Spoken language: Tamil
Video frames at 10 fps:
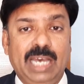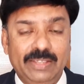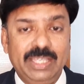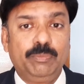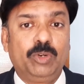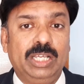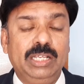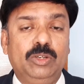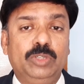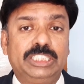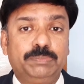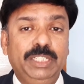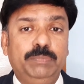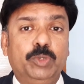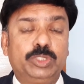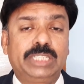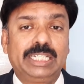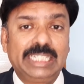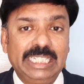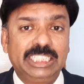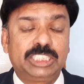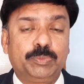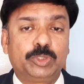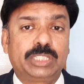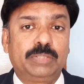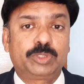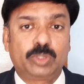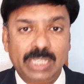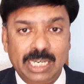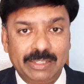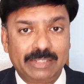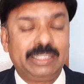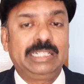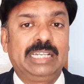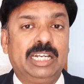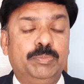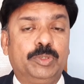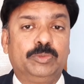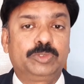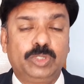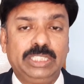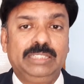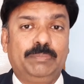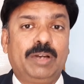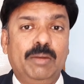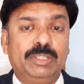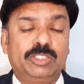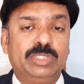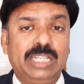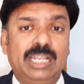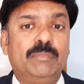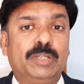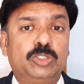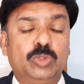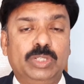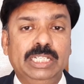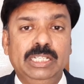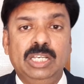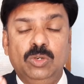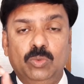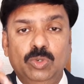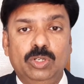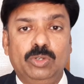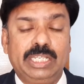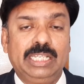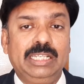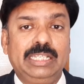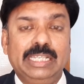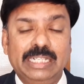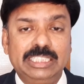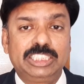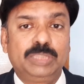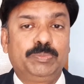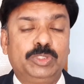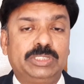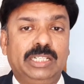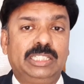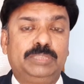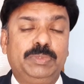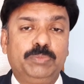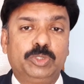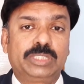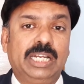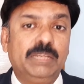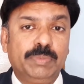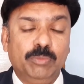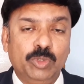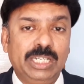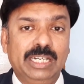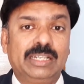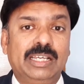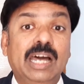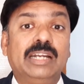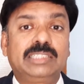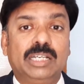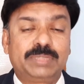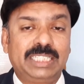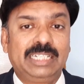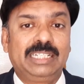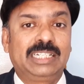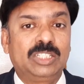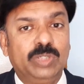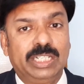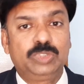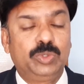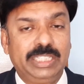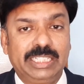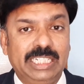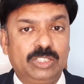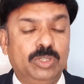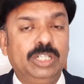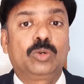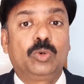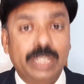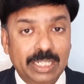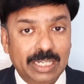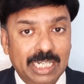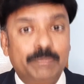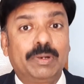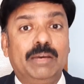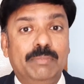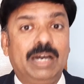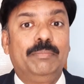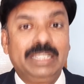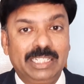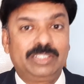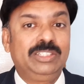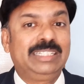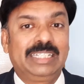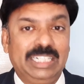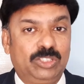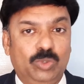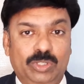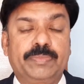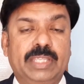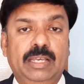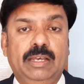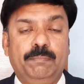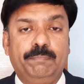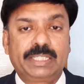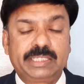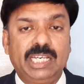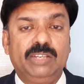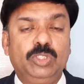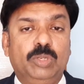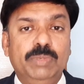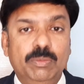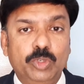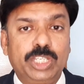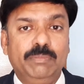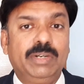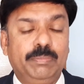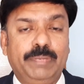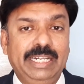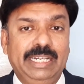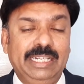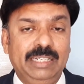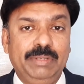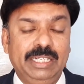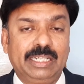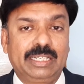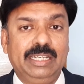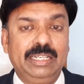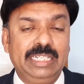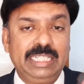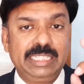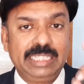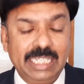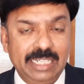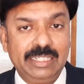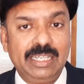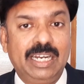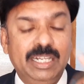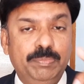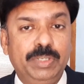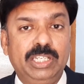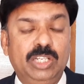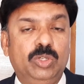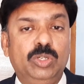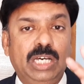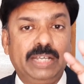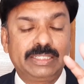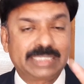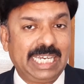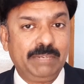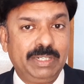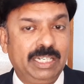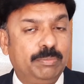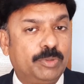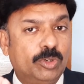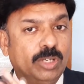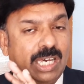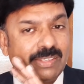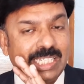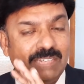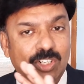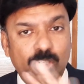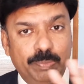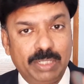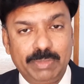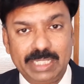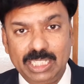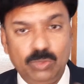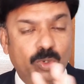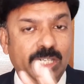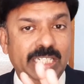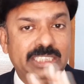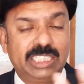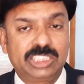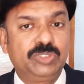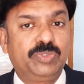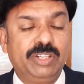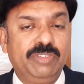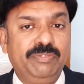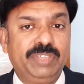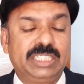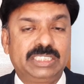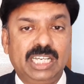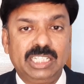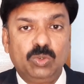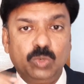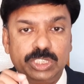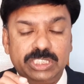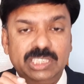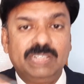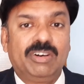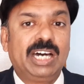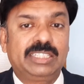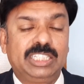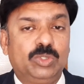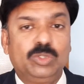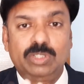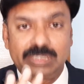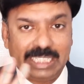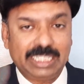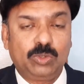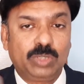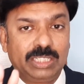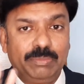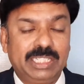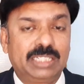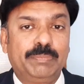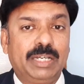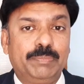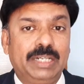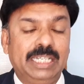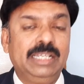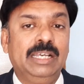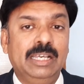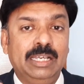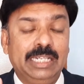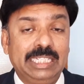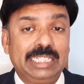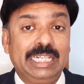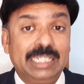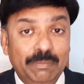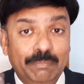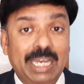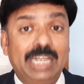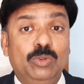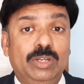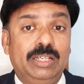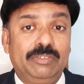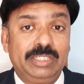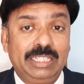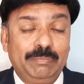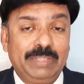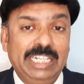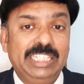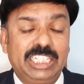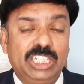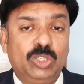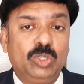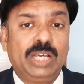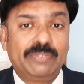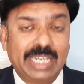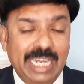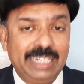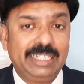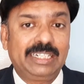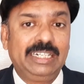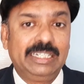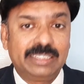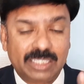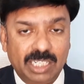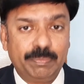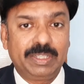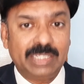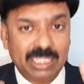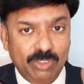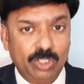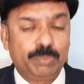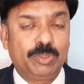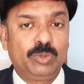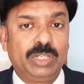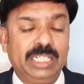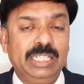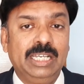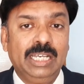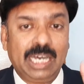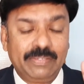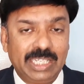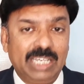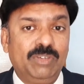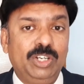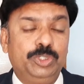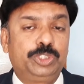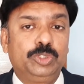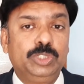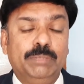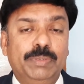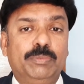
அதே போல் ஸ்பீட் போஸ்ட் அல்லது ரெஜிஸ்டர் போஸ்ட் அனுப்ப சொன்னால் அதில் தான் நீங்கள் அனுப்பணும் ஸோ இந்த ப்ராப்ளத்தை வந்து நல்லா பார்த்துக்கோங்க உங்களுடைய ரெஜிஸ்டர் போஸ்ட் அல்லது ஸ்பீட் போஸ்ட்டில் அனுப்ப முடியலன்னா அடுத்த ஆப்ஷன் என்னங்கிறது உங்கள் ஹெச்ஓடிட்டு கேட்டுக்கோங்க கொரியரில் அனுப்பலாமா அப்படிங்கிறதையும் நீங்கள் கேட்டுக்கோங்க பத்தாவது ரொம்ப முக்கியமான பாயிண்ட் என்ன அப்படின்னாக்கா நீங்கள் என்ன அனுப்புகிறீங்களோ அதை ஸ்கேன் பண்ணி அனுப்புங்களோ அதை எவல்யூட் பண்ண மாட்டாங்க ஒன்லி ஜஸ்ட் ஃபார் வெரிஃபிகேஷன் அதில் ஒரு சின்ன வார்த்தை கூட உங்களை சேர்க்கக்கூடாது அப்படிங்கிறத பார்ப்பாங்க நீங்கள் என்ன மேனுவலாக வந்து எழுதியிருக்கீங்களோ அந்த ஹேண்ட் ரைட்டில் எழுதின காப்பியை தான் எவல்யூட் பண்ணுவாங்க அந்த எவல்யூஷனும் எப்படி